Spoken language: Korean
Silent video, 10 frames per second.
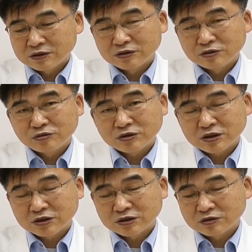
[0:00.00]

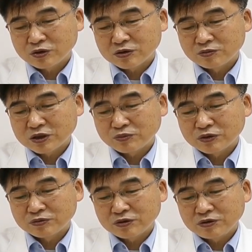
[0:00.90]
유전자 증폭
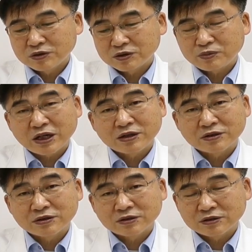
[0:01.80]
검사법으로 이제
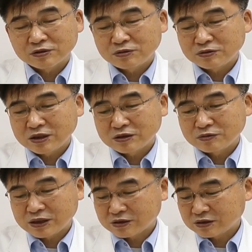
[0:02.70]
바이러스 코로나19
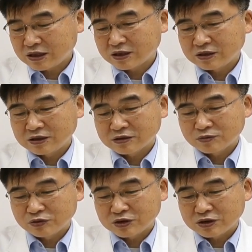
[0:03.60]
바이러스 RNA를
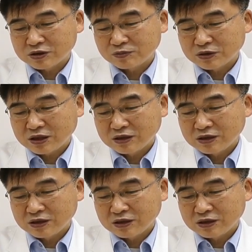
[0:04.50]
검출했습니다.